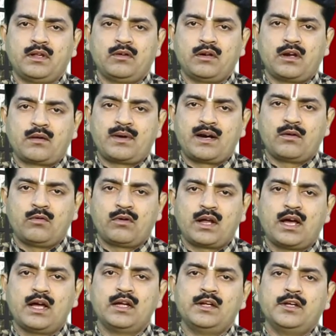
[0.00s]
निर्माण हो
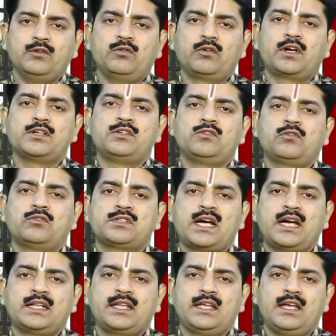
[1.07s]
रहा है जो किसी को
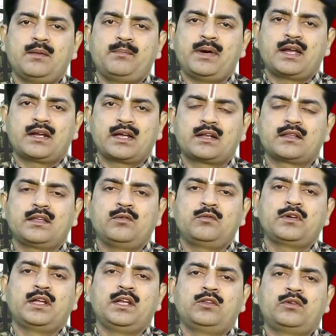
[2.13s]
चाहते हैं या प्यार करते हैं
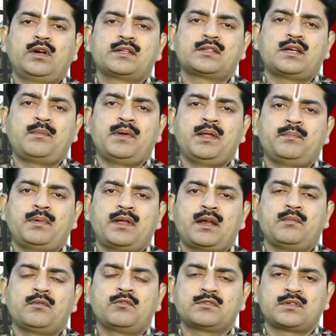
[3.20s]
उनके लिए थोड़ा सा अपने
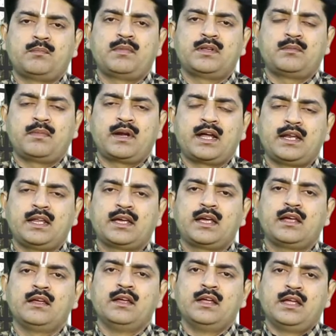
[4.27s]
प्रेम को संबंध बनाने
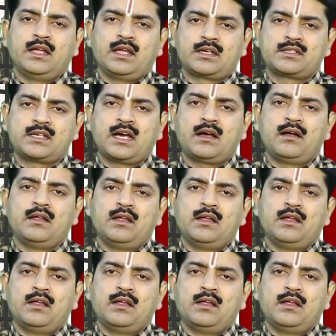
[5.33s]
की इच्छा